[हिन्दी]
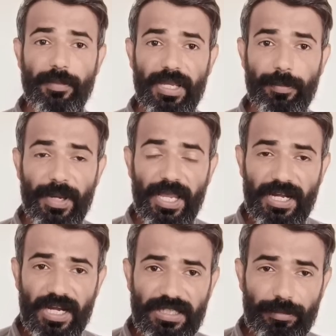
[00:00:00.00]
आपके
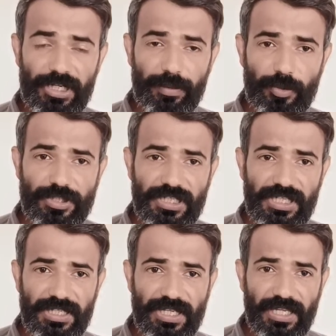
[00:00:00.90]
बैंक खाते में डिपॉजिट
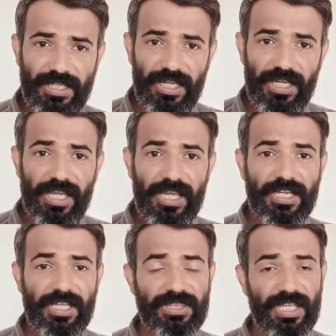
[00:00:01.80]
किए जाएंगे
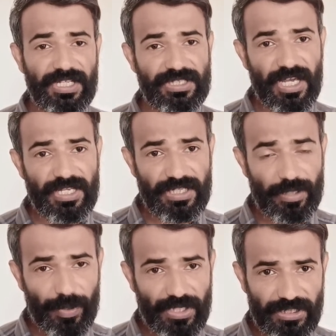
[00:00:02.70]
कितने रिचार्ज के
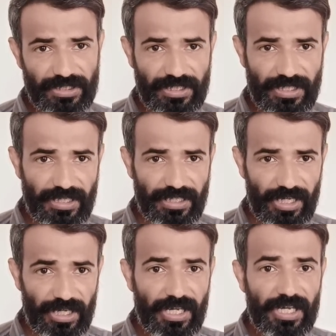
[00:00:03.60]
पैसे दिए
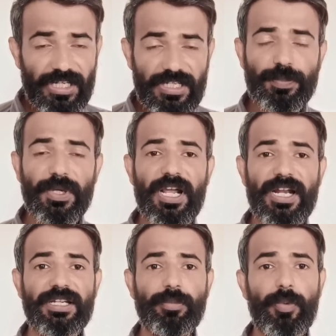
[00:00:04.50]
जाएंगे किस
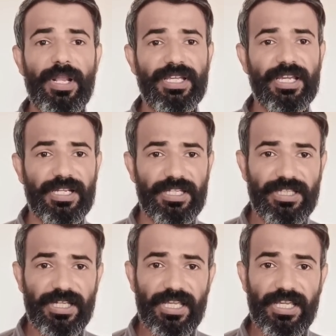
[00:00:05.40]
प्रकार से मोबाइल की खरीद
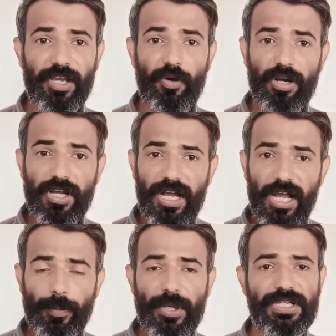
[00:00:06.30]
करेंगे और
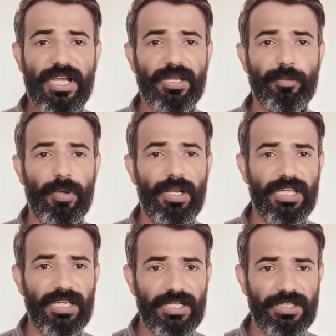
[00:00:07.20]
कहाँ पे जाके मोबाइल
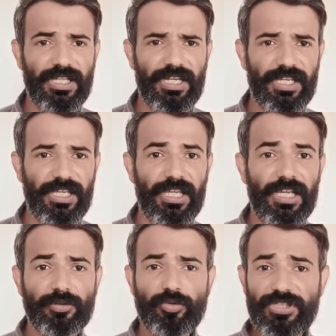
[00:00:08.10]
की खरीद करेंगे
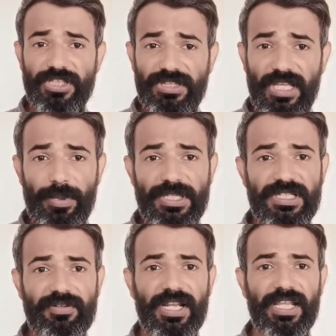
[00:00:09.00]
तो जितने भी
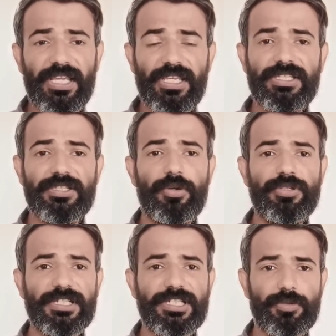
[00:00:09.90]
सवाल हैं इस
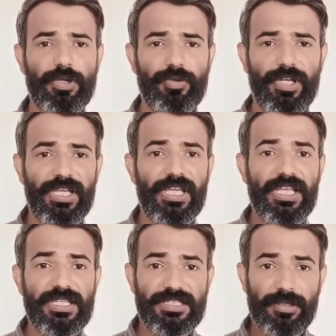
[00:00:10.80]
योजना से जुड़े हुए
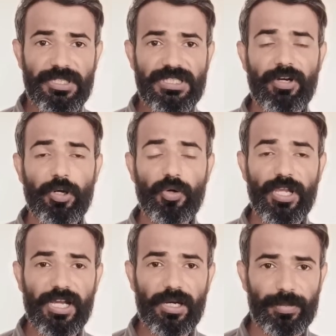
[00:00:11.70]
सभी सवालों
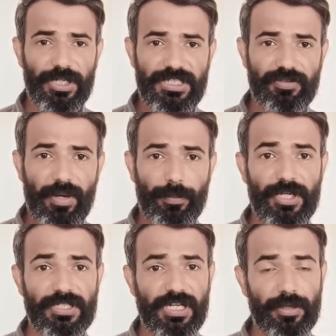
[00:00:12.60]
के कंप्लीट जवाब
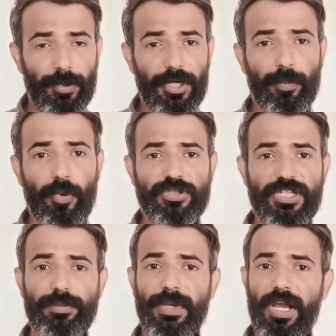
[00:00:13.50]
प्लस कंप्लीट
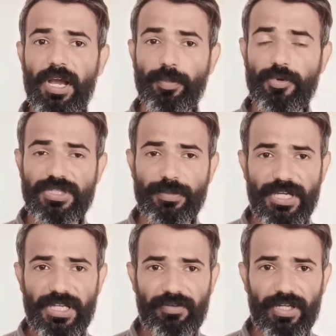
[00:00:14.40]
प्रोसेस में आपको
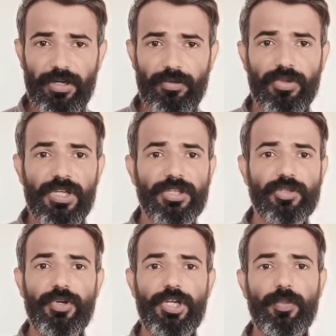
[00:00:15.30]
समझाने वाला हूँ
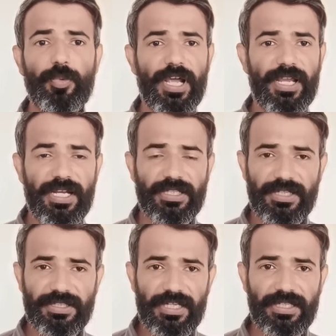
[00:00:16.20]
तो वीडियो पूरा एंड
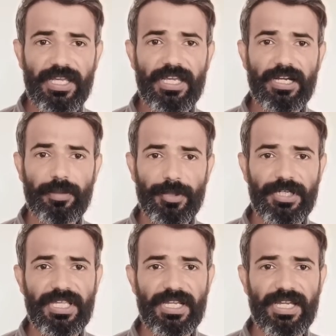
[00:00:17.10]
तक देखना है
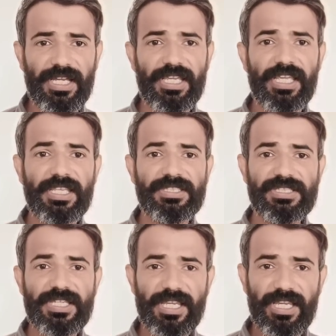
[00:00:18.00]
कंप्लीट देखना है
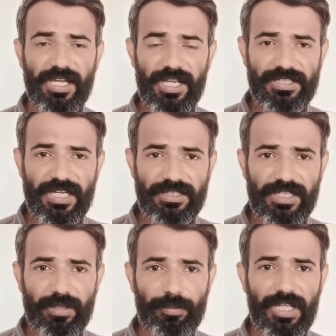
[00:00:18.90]
जिससे कि हर एक
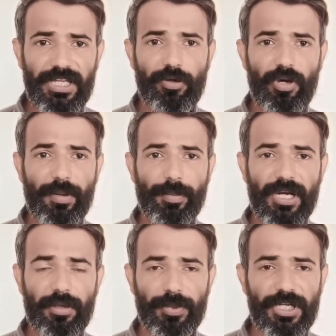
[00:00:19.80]
जानकारी मिलेगी और आप
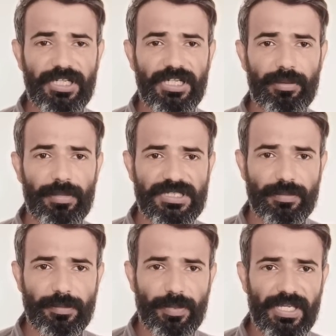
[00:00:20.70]
कंप्लीट डिटेल में
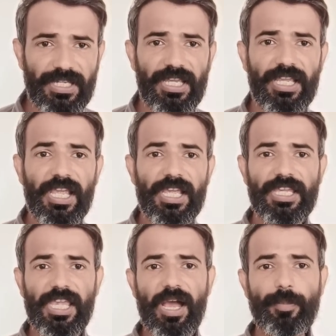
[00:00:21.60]
समझ पाएंगे
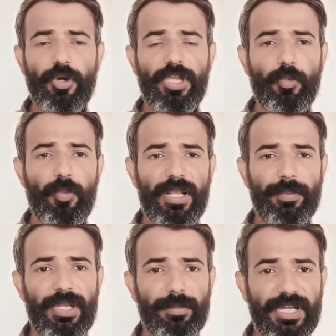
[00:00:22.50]
कि आपको ये मोबाइल
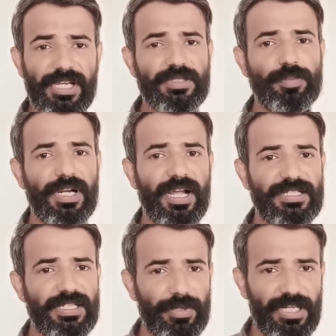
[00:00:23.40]
फ्री में किस
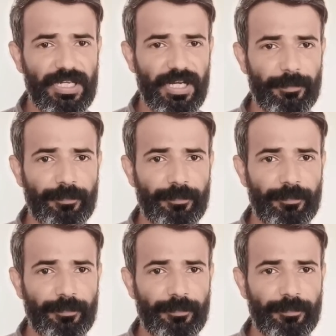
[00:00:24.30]
प्रकार से मिलेगा